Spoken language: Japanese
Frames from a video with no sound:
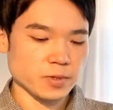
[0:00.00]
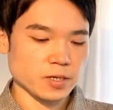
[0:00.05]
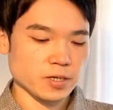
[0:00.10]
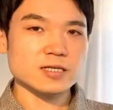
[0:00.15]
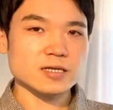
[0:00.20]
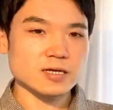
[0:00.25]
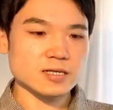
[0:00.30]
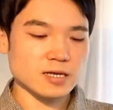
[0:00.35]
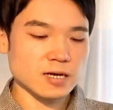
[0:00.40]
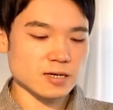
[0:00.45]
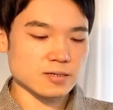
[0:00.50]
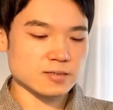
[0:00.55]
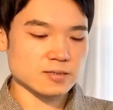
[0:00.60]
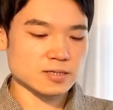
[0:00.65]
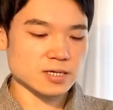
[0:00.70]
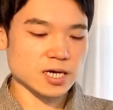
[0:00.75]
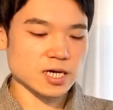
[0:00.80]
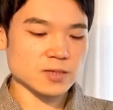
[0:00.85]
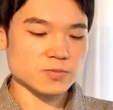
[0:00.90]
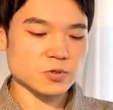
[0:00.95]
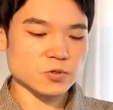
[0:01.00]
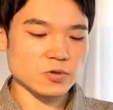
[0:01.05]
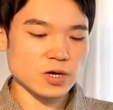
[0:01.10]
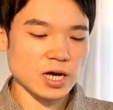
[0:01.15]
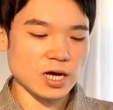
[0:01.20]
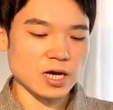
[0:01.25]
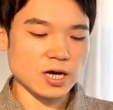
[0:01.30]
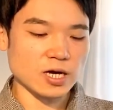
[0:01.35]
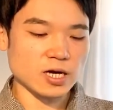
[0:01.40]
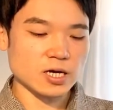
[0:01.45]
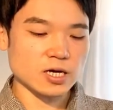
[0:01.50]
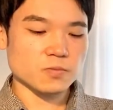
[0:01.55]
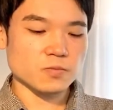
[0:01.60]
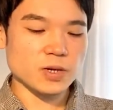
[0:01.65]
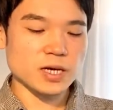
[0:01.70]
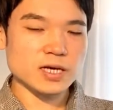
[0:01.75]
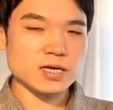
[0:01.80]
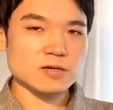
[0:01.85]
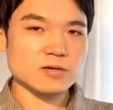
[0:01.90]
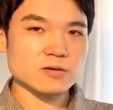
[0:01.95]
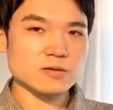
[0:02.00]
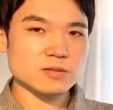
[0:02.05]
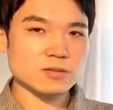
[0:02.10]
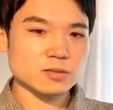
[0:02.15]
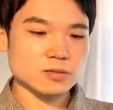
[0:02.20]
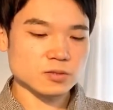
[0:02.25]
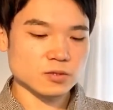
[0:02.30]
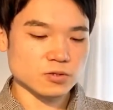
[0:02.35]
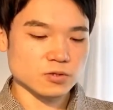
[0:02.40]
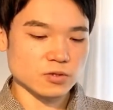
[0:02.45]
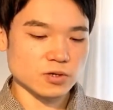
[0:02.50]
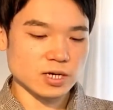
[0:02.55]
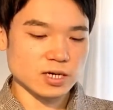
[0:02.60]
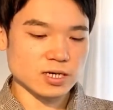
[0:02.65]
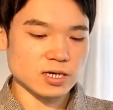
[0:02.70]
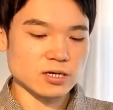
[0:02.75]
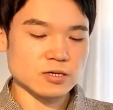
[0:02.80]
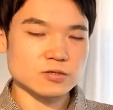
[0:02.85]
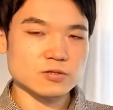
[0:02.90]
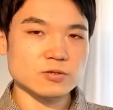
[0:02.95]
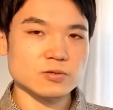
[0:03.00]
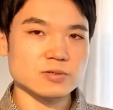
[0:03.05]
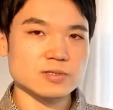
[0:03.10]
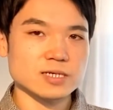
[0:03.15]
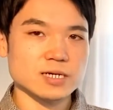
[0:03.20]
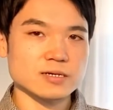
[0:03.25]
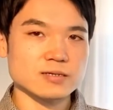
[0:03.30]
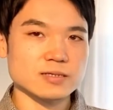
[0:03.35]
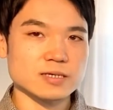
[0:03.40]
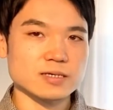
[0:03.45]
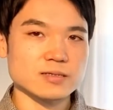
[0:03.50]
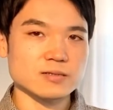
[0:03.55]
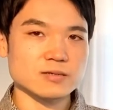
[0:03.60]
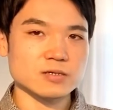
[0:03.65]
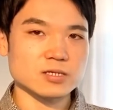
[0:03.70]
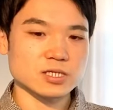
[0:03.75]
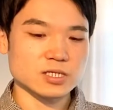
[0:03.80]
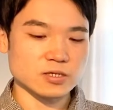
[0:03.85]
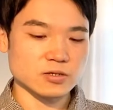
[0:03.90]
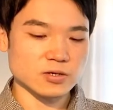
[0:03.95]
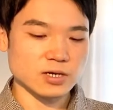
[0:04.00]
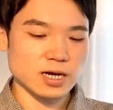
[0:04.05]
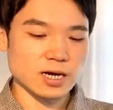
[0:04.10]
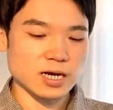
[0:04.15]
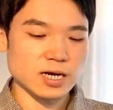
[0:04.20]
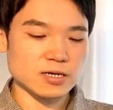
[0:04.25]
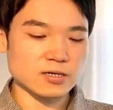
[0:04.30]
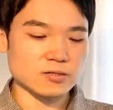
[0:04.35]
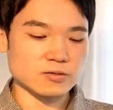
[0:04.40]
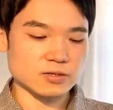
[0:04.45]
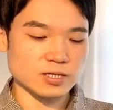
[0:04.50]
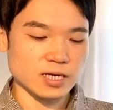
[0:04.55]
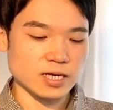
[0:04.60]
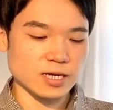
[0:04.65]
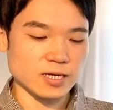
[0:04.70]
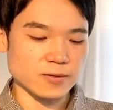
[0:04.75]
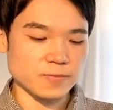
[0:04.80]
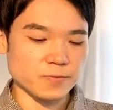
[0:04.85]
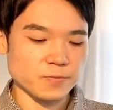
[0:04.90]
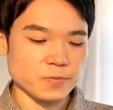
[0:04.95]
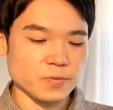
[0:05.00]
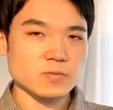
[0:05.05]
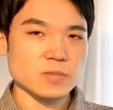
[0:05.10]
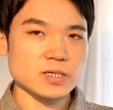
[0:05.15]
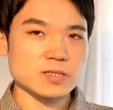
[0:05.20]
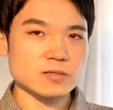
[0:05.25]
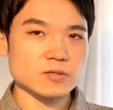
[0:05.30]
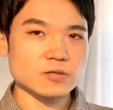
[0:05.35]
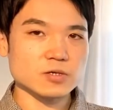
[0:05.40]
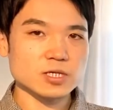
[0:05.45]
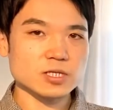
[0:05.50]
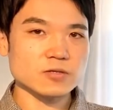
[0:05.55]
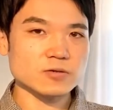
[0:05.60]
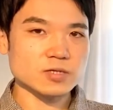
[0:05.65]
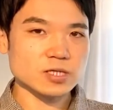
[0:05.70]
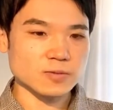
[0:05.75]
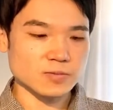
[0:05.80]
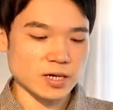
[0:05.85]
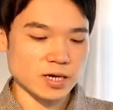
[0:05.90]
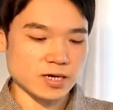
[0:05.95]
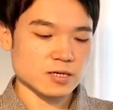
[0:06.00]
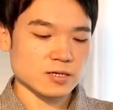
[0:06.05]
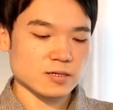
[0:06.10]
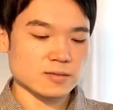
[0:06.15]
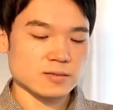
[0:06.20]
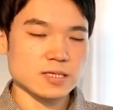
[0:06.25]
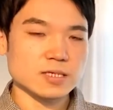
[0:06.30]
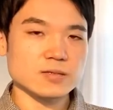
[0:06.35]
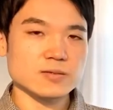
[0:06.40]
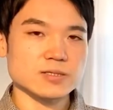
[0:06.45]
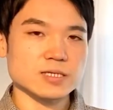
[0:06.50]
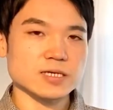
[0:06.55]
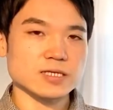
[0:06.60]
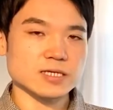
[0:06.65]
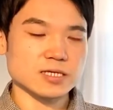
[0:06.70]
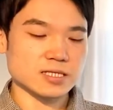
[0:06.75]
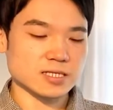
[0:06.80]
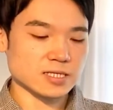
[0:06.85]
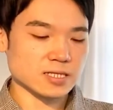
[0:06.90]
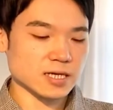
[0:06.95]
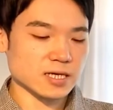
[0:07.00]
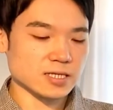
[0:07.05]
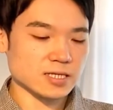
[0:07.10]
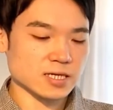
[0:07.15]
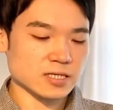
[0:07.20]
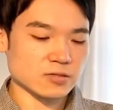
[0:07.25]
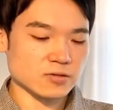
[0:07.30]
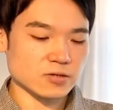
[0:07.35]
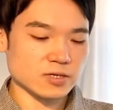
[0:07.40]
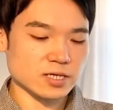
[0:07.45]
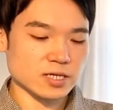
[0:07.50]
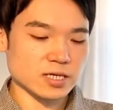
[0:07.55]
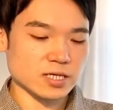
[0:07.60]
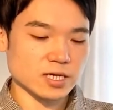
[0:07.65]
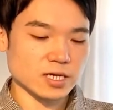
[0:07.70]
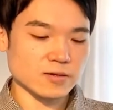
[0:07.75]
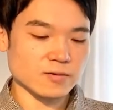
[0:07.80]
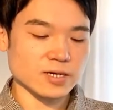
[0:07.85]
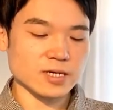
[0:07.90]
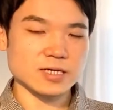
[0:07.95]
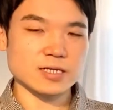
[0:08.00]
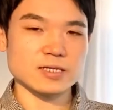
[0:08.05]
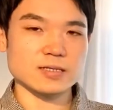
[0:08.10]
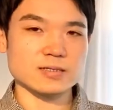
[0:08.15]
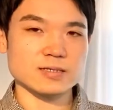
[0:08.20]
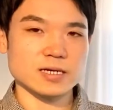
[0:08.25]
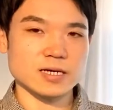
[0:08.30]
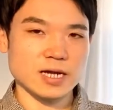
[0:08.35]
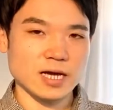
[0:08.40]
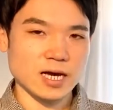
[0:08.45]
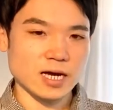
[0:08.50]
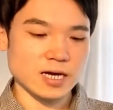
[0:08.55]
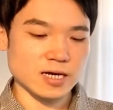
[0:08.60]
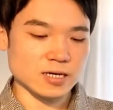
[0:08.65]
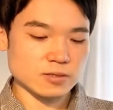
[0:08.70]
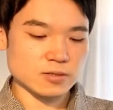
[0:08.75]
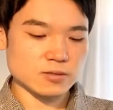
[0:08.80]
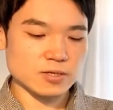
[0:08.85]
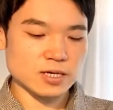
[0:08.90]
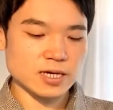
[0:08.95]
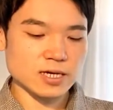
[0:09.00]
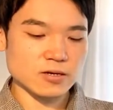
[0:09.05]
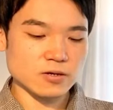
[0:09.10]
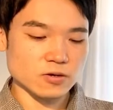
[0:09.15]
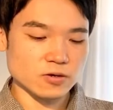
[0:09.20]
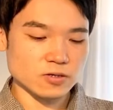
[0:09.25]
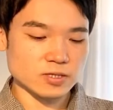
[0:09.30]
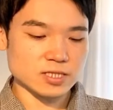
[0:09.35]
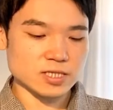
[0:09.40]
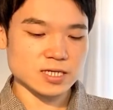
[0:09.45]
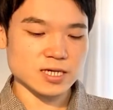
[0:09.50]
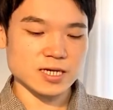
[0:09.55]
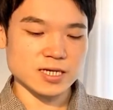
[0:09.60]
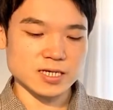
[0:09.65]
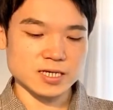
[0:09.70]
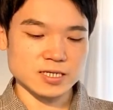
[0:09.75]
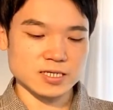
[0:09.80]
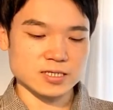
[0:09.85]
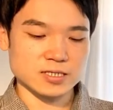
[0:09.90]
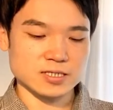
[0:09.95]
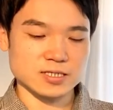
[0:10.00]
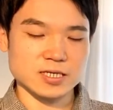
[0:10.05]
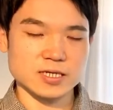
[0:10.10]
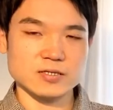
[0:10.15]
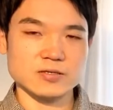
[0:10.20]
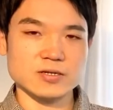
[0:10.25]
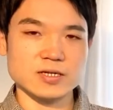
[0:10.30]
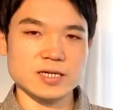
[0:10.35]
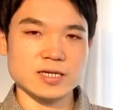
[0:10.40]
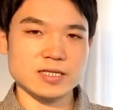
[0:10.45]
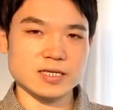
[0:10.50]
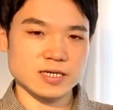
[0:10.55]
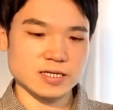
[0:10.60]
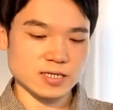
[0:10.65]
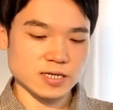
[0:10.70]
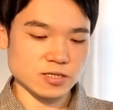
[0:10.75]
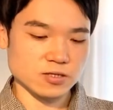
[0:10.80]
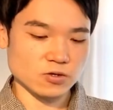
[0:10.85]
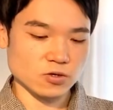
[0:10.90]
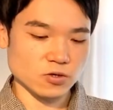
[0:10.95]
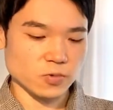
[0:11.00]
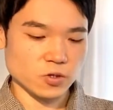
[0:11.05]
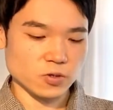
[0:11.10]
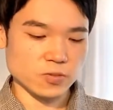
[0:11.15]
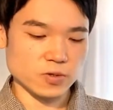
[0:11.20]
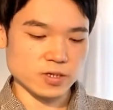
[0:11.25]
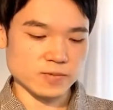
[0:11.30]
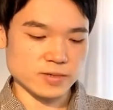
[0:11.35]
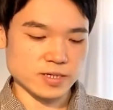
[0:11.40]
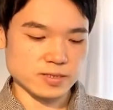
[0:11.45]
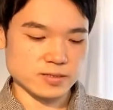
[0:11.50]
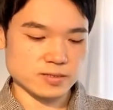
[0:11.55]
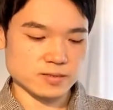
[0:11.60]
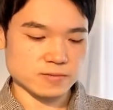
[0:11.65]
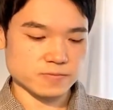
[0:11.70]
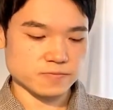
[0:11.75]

ただ、Skype はマイクロソフトのアカウントを作成する必要があるので、まあその一手間、生徒さんに伝えないといけないわけですから、その辺をしっかりしないといけないなと思います。